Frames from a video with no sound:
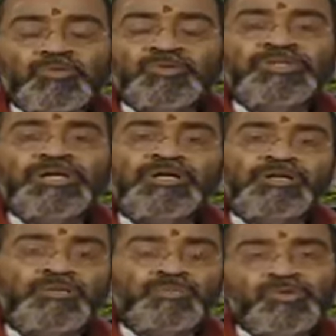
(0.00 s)
కొద్దిగా
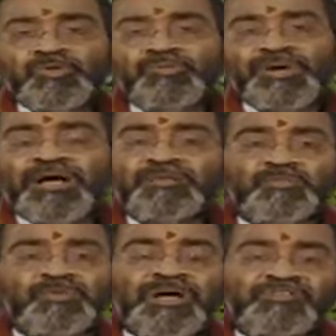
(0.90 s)
రెండు మూడు
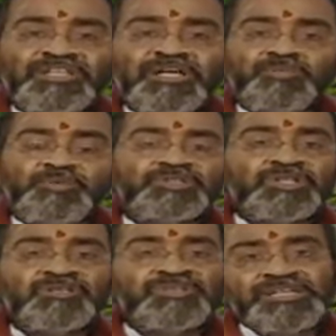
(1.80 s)
మహాత్ముల అవతార
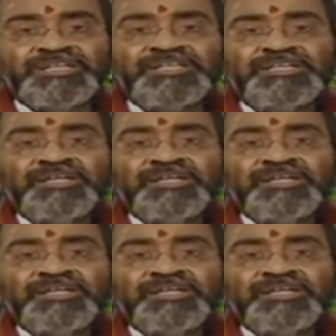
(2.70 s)
పురుషులటువంటి